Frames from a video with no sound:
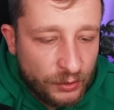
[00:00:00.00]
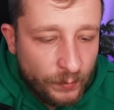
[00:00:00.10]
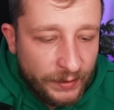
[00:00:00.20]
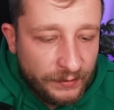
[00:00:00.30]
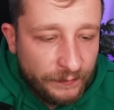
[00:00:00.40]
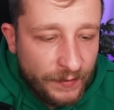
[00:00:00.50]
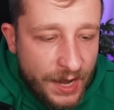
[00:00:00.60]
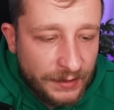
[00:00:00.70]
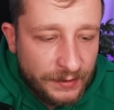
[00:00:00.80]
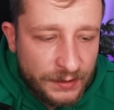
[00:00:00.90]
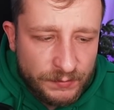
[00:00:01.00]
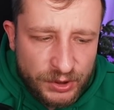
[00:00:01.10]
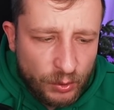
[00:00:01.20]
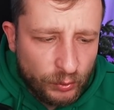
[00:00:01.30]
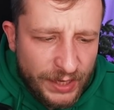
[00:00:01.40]
numer dwa, teraz mi
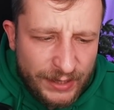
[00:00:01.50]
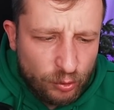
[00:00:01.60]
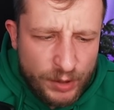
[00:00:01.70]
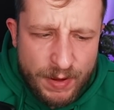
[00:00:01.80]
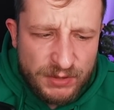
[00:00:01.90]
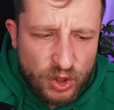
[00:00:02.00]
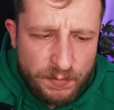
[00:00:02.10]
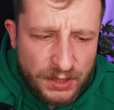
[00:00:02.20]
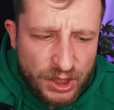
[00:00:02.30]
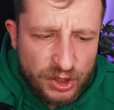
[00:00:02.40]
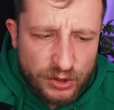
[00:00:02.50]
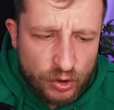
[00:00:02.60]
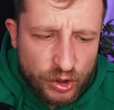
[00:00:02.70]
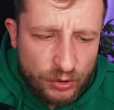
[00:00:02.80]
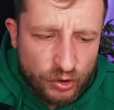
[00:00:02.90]
się uda. Ja tutaj mam 150, ja
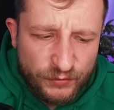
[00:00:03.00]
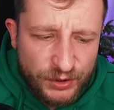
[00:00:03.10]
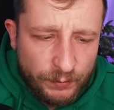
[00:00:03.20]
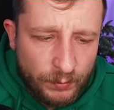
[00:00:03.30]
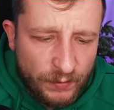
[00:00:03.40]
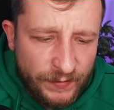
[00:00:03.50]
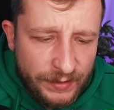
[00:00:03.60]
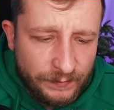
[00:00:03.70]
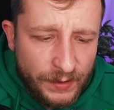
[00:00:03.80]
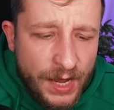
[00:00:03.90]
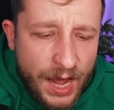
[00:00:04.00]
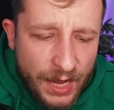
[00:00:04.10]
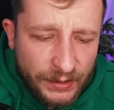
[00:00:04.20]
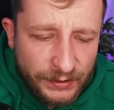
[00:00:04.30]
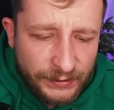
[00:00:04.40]
już, ja już oczywiście próbowałem
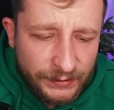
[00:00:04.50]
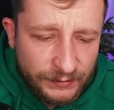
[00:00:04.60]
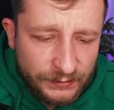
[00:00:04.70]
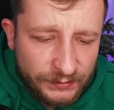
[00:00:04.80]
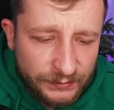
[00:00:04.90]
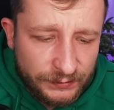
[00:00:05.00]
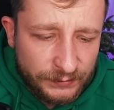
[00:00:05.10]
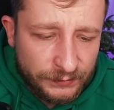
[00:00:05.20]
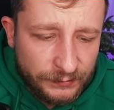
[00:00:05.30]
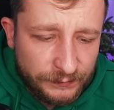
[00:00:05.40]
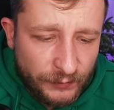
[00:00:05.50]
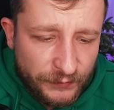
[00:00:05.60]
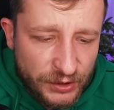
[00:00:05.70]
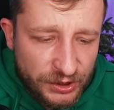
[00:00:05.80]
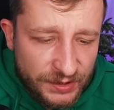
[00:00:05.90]
yy, to
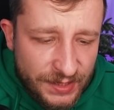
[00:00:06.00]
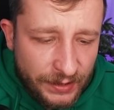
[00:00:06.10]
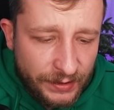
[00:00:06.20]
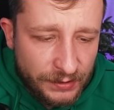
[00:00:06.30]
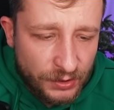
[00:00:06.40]
wcześniej zagrać.